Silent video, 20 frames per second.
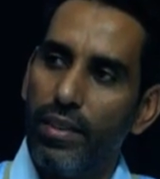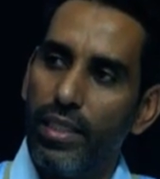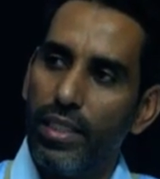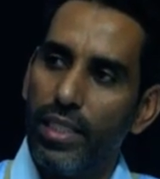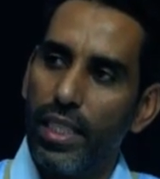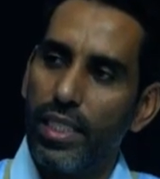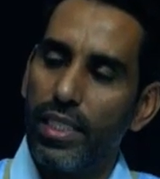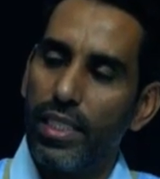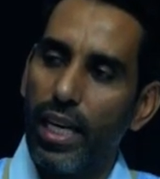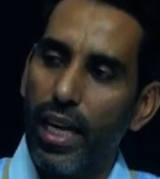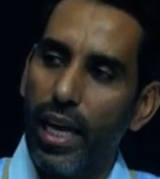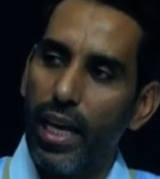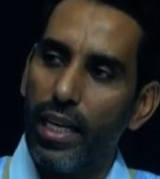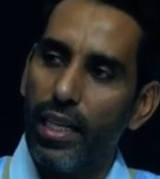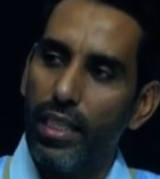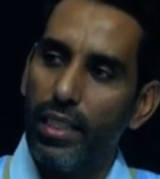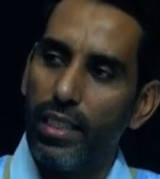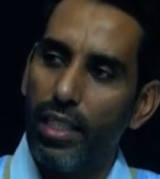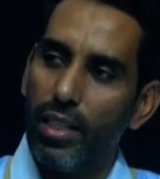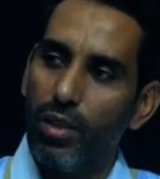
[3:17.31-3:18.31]
في الجلسه
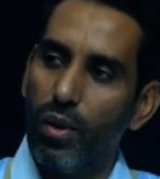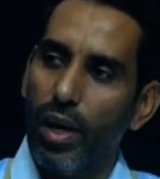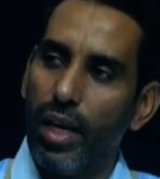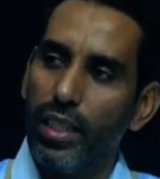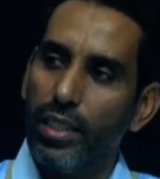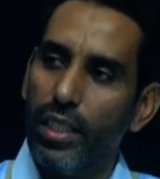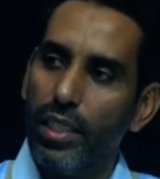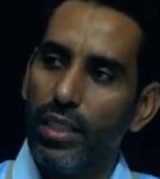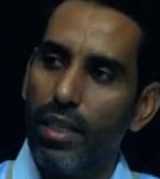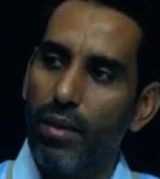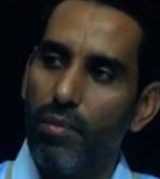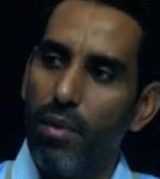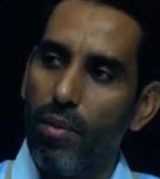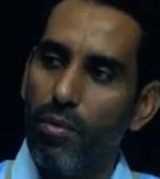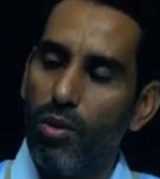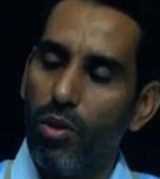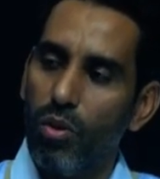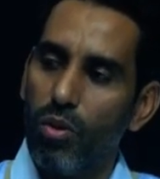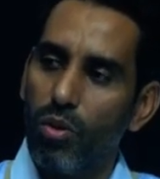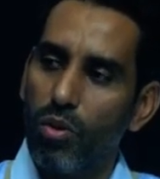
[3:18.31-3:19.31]
العلنيه اللي عدلت
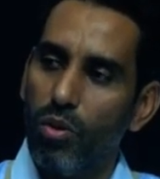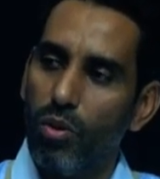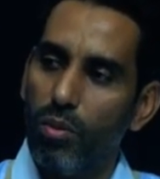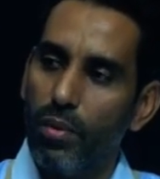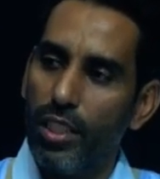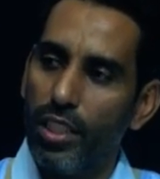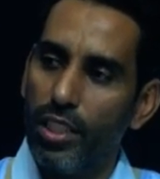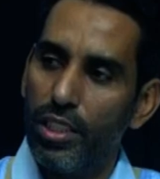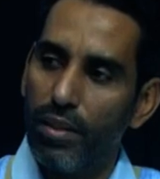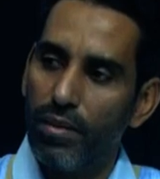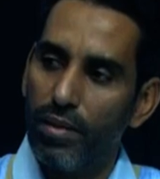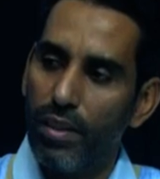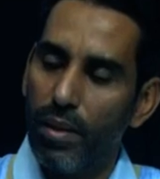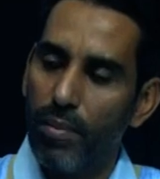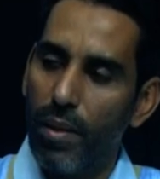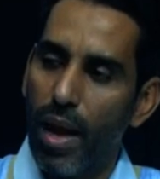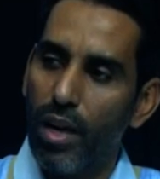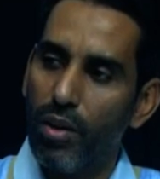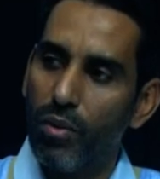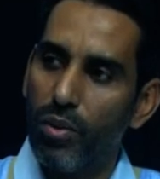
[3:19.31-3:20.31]
امام الحكومه اللي جا فيها
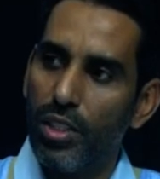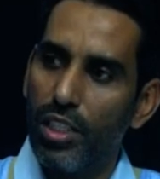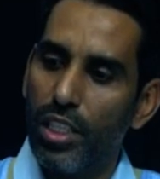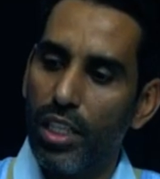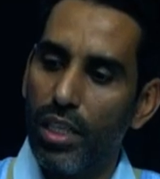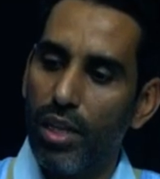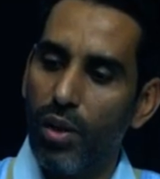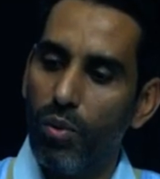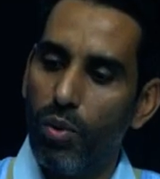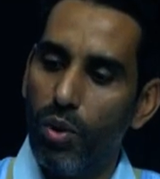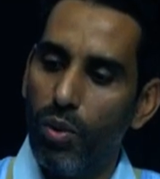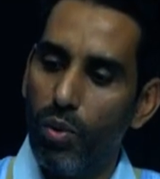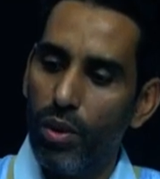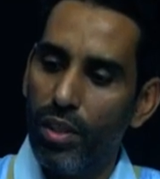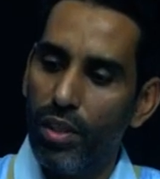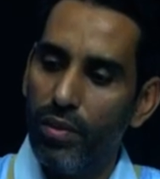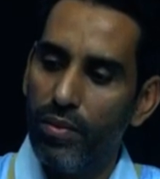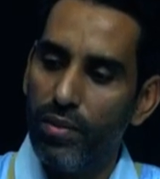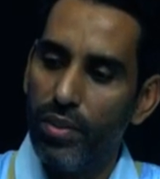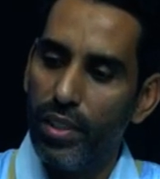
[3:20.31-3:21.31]
معالي الوزير الاول
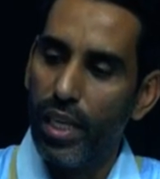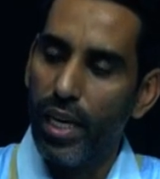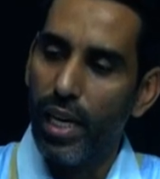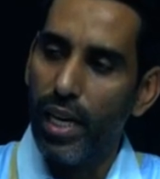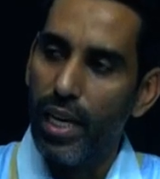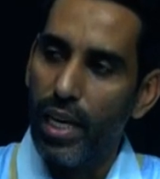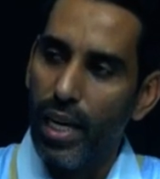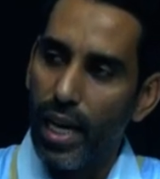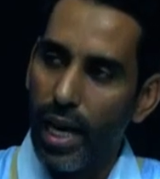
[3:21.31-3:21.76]
وعلم فيها